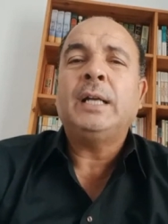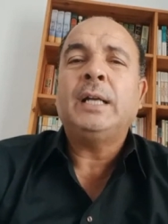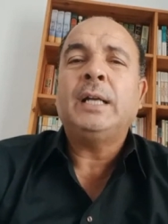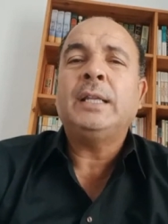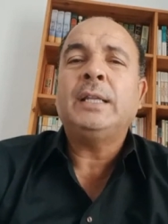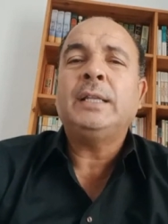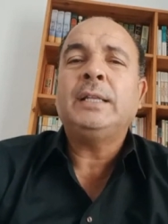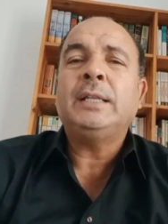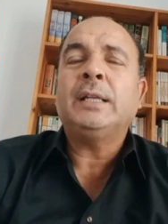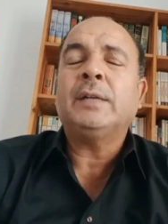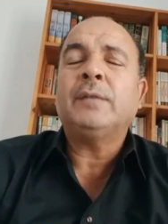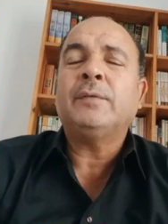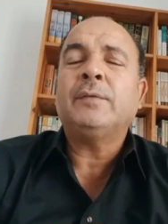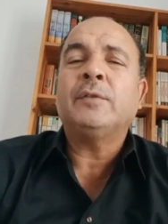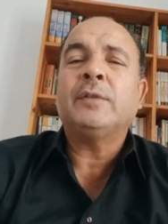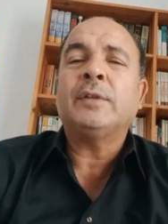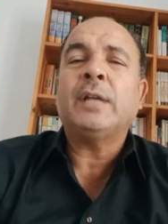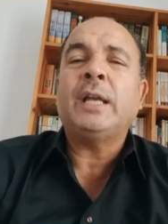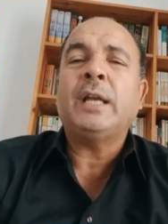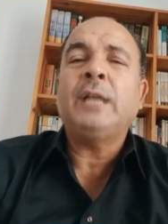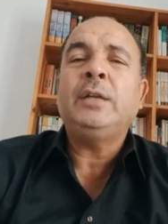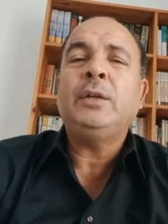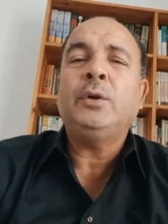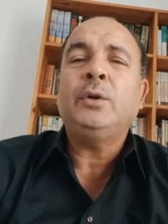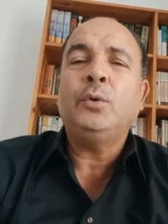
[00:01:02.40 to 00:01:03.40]
الذي
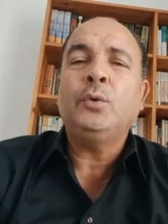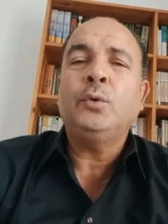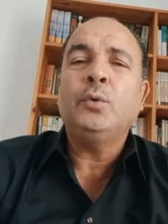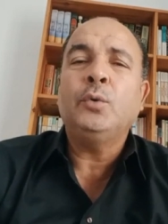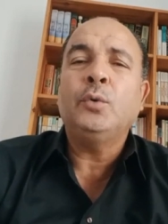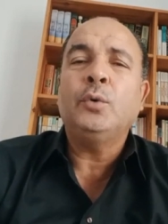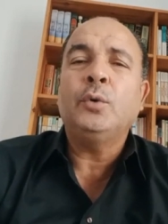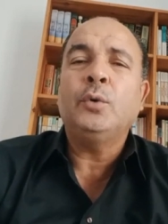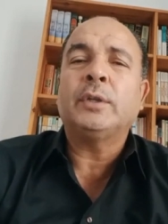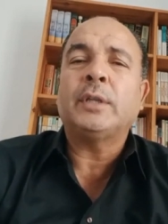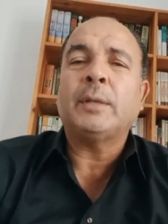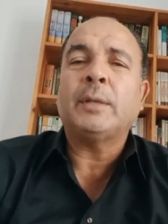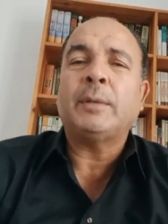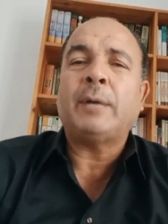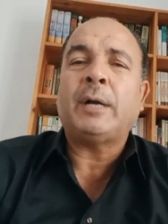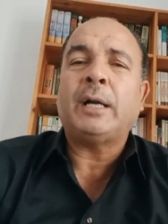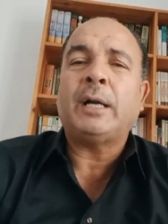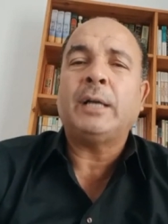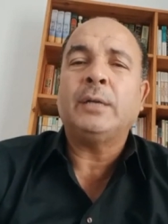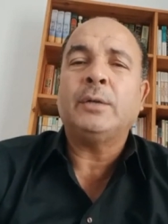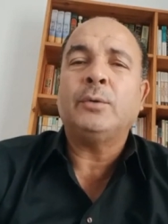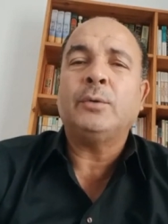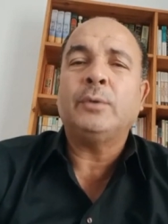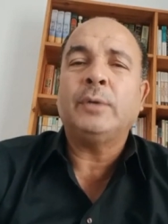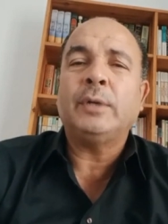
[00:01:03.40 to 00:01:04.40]
يرفض أي حلول
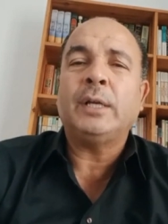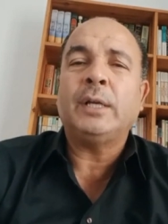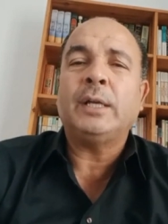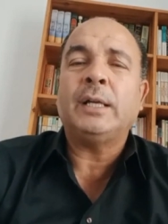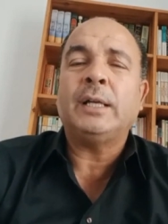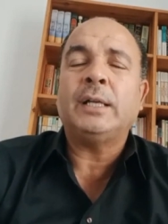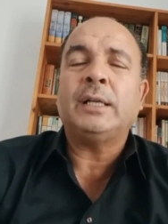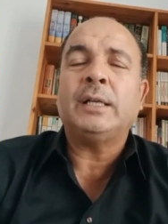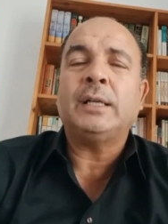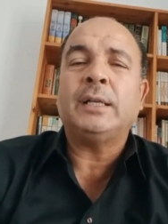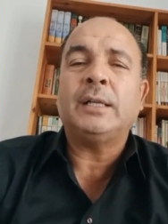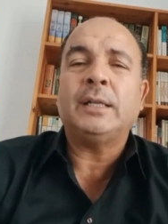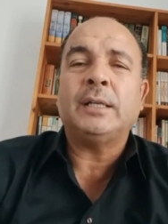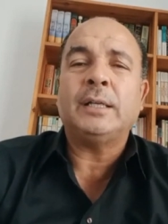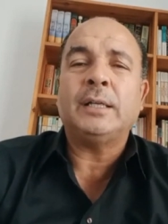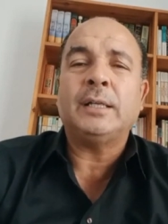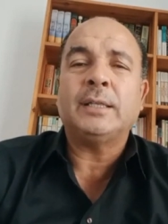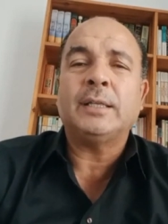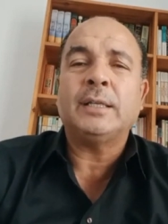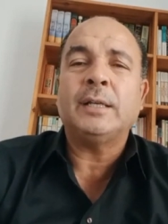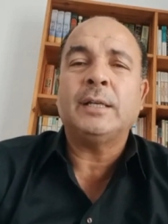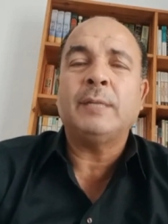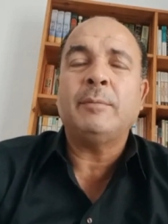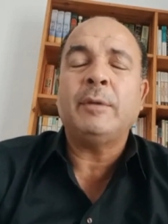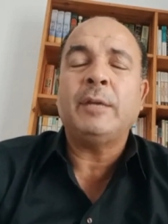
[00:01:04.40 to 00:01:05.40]
طبعا هنا
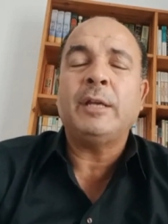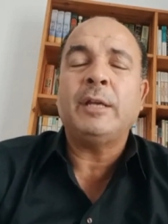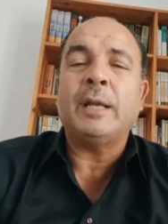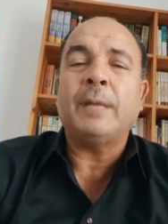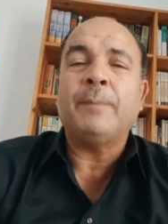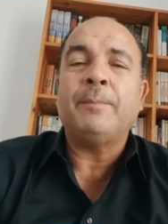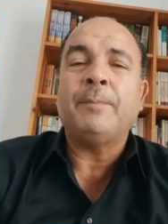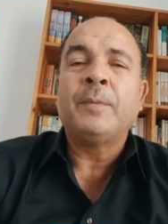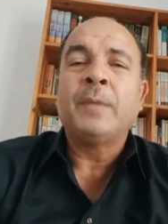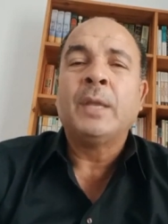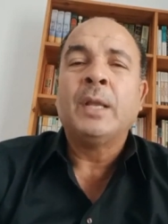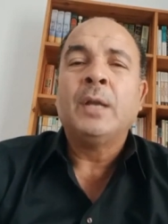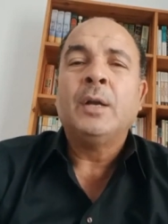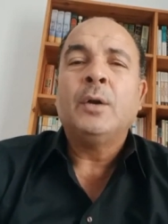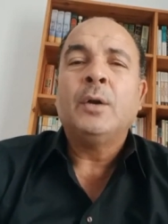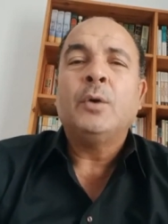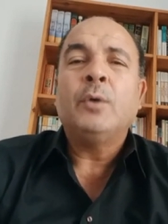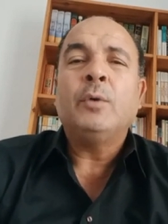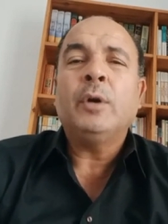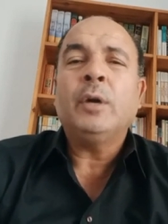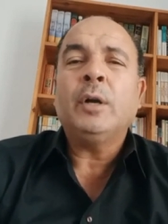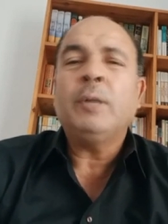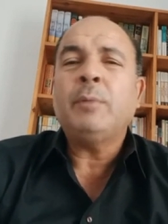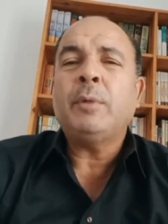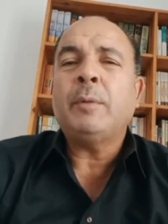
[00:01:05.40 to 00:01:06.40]
آه، سلمية
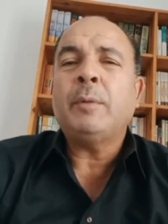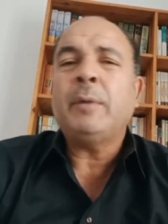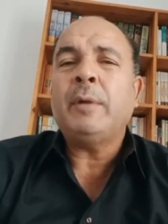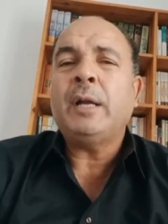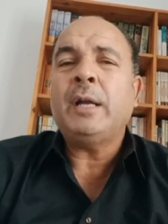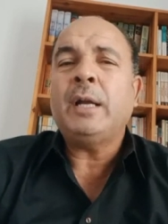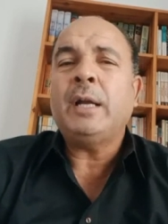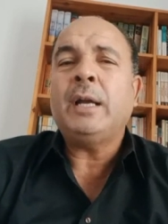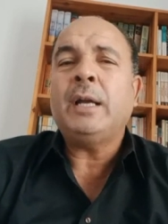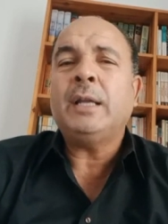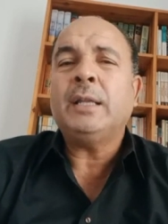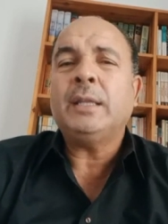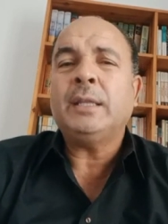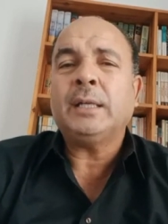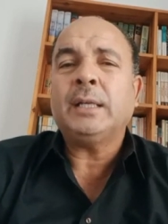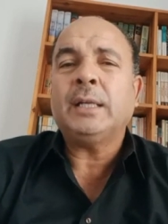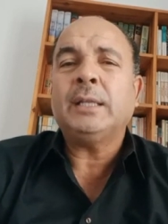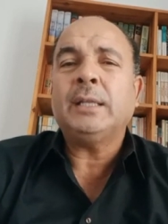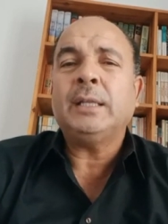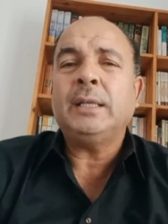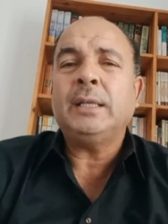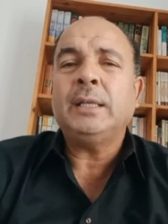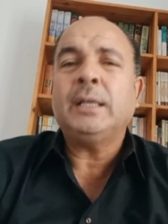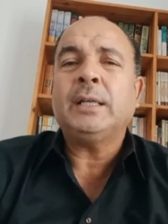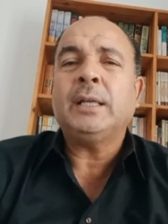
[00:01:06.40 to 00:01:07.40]
وربما
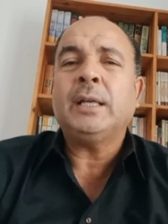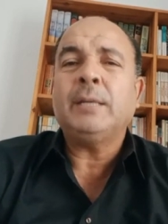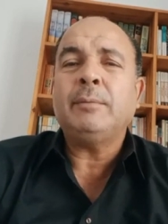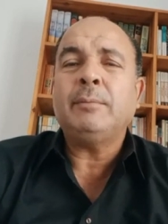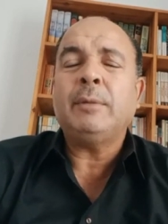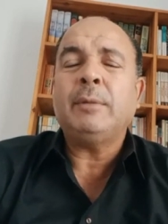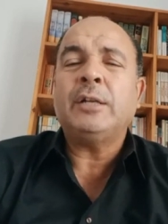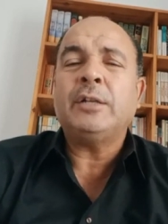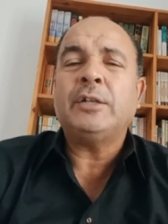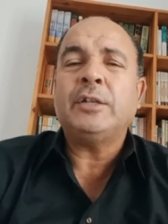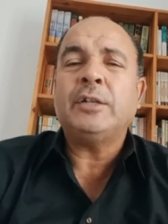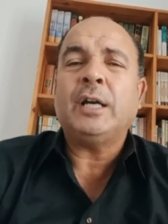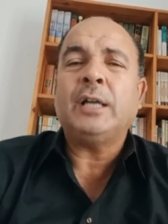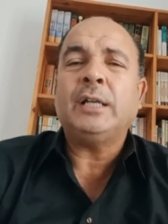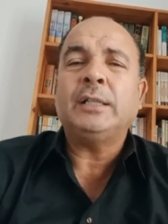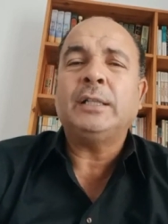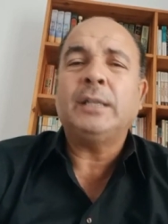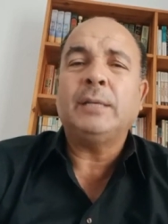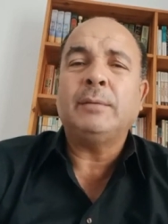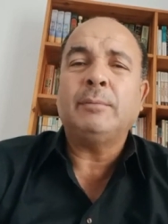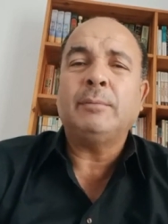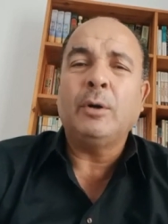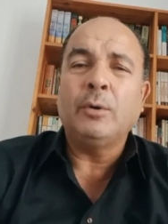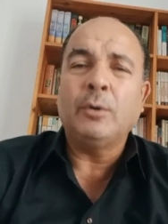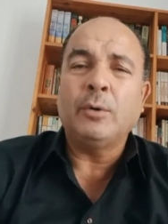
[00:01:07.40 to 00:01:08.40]
هذا كذلك ما
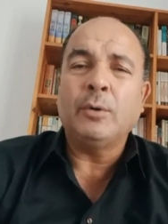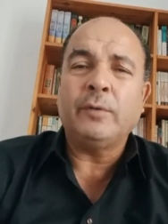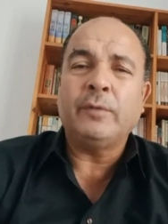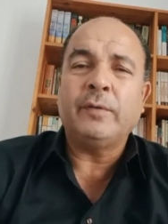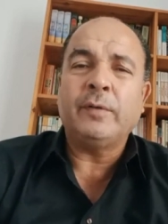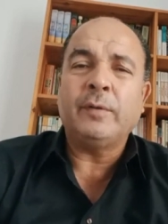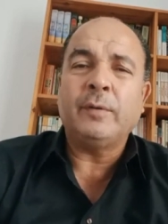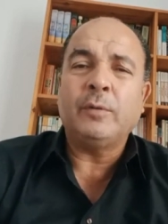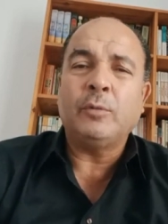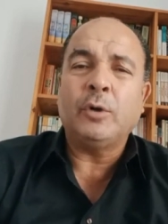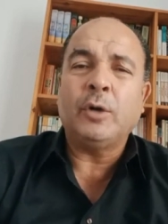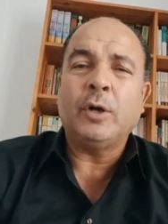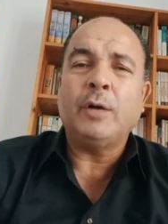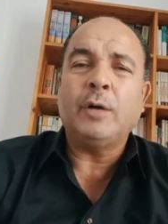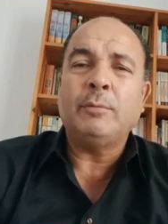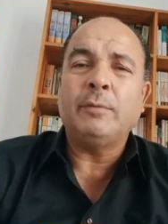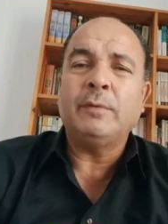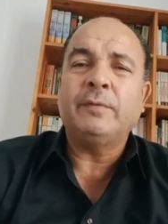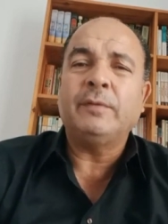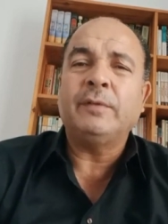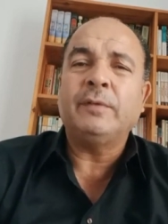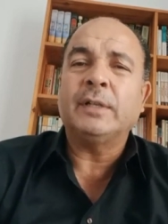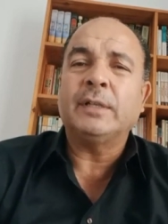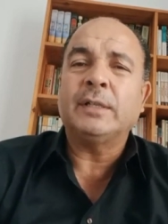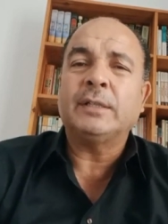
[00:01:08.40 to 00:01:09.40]
جعل الموقف
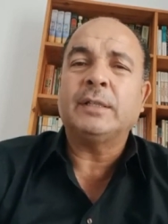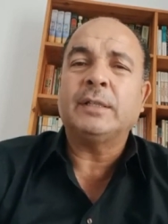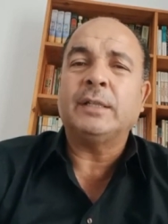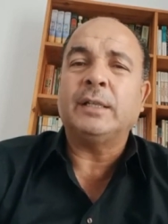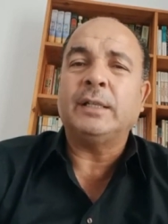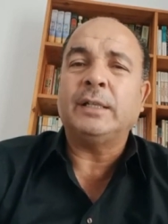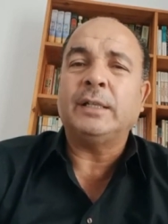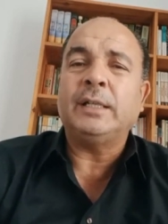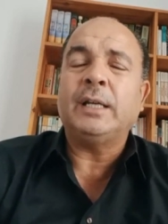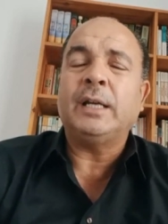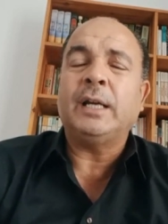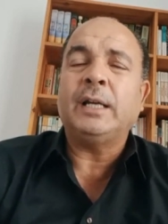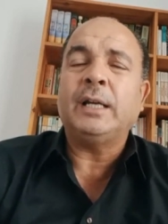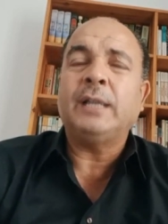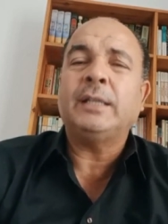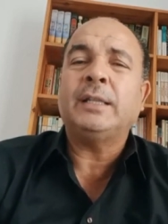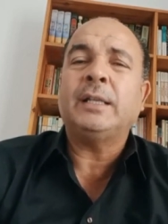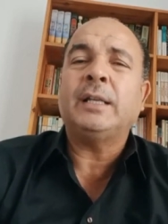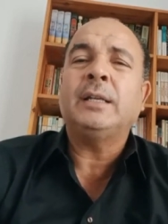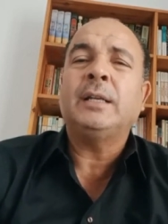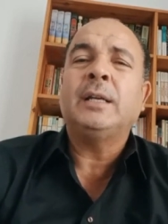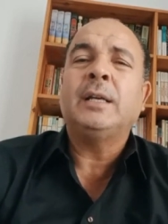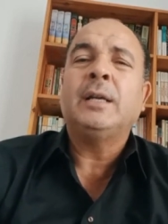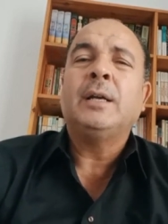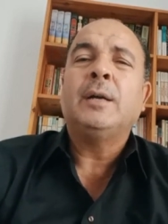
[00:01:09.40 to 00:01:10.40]
المقاومه الفلسطينيه
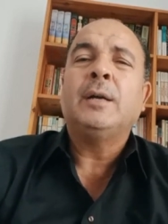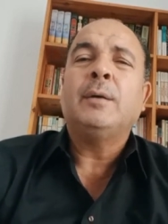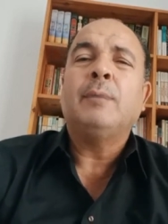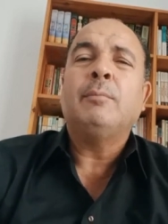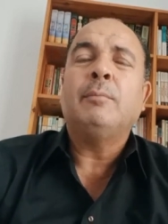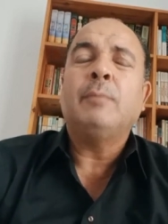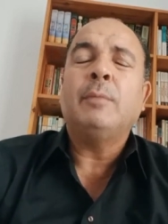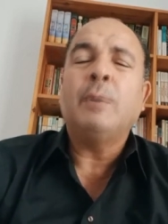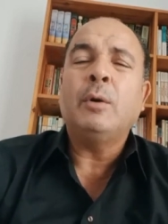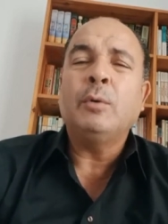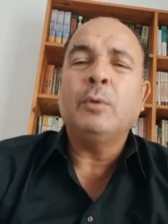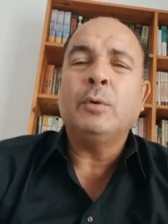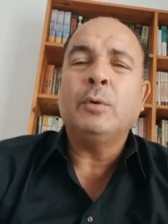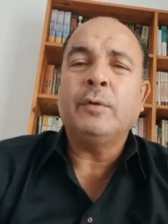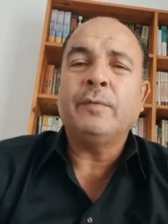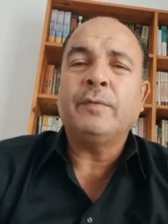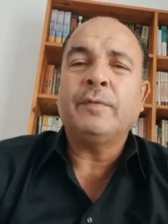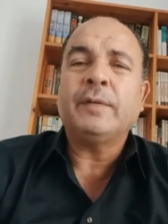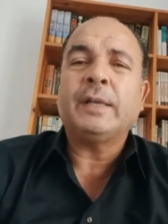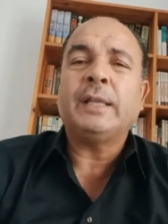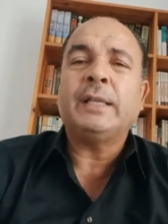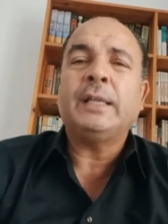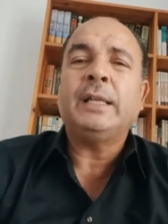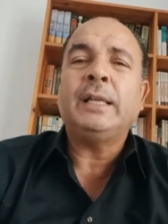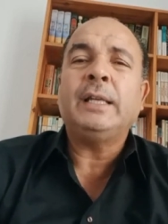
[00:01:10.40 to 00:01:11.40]
ايضا
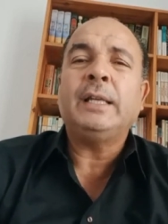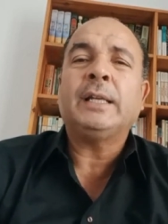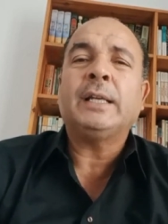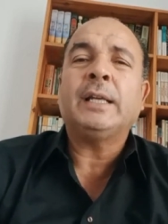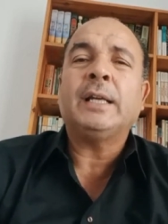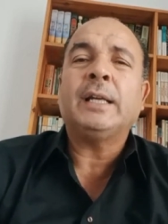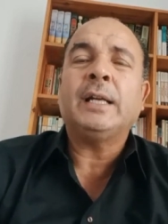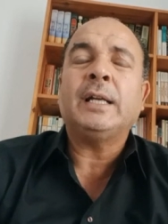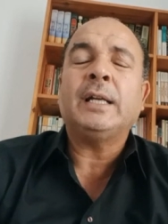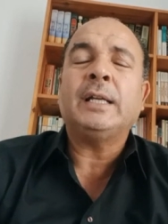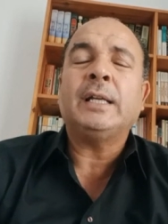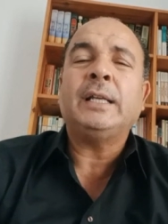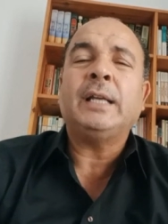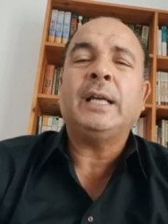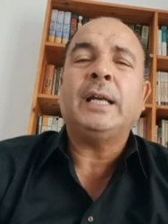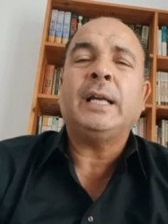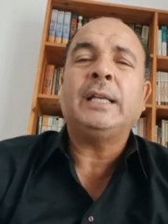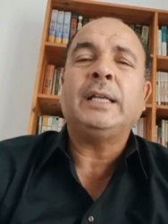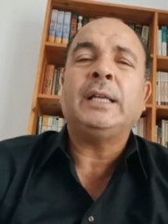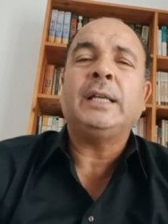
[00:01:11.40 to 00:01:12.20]
موقف كذلك